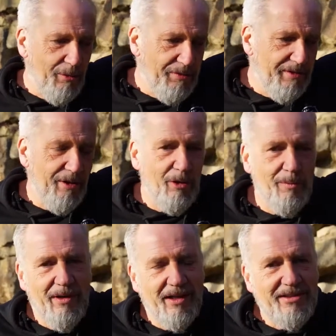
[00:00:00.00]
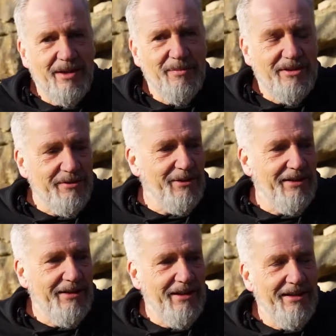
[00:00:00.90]
unten herum langsames durch
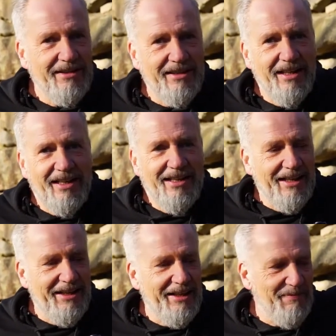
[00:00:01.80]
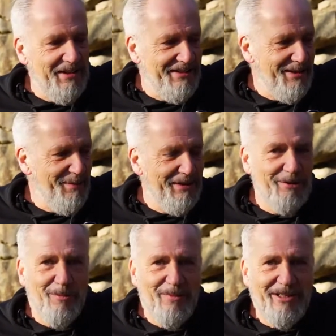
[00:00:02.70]
die Gegend gleiten ist hiermit
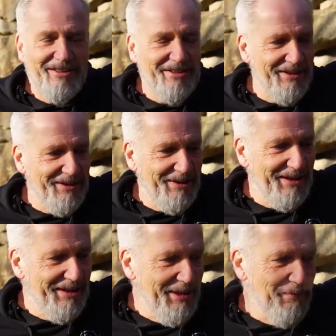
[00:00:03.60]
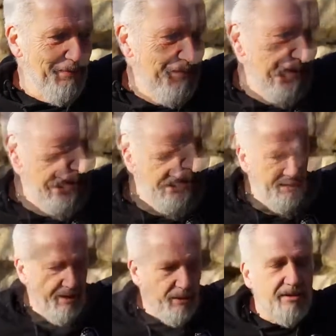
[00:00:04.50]
komplett äh, gegeben.
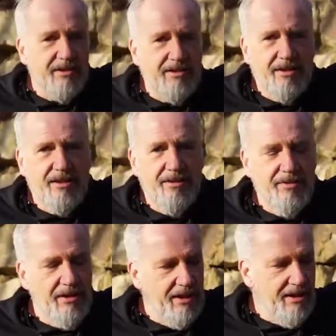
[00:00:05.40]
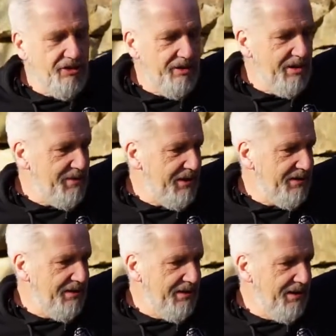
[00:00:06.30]
Auto ist, wie ich gerade schon eben
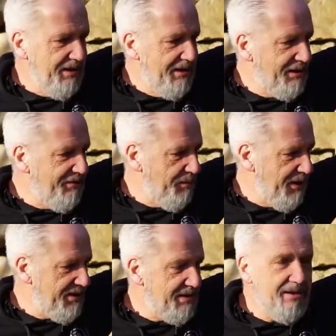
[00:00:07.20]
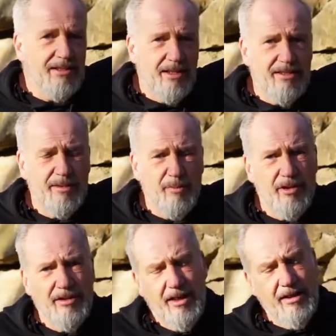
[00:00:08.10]
sagte, nicht verbastelt, alles im
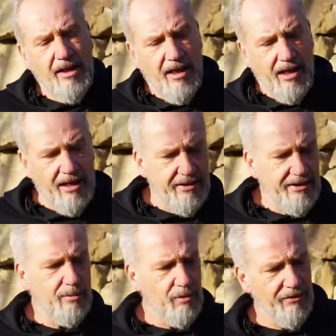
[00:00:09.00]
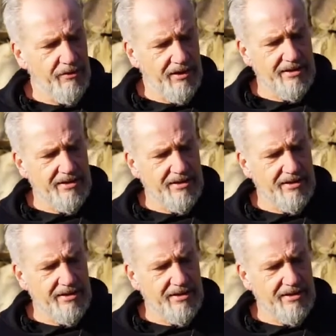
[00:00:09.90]
Original. Halte ich mir für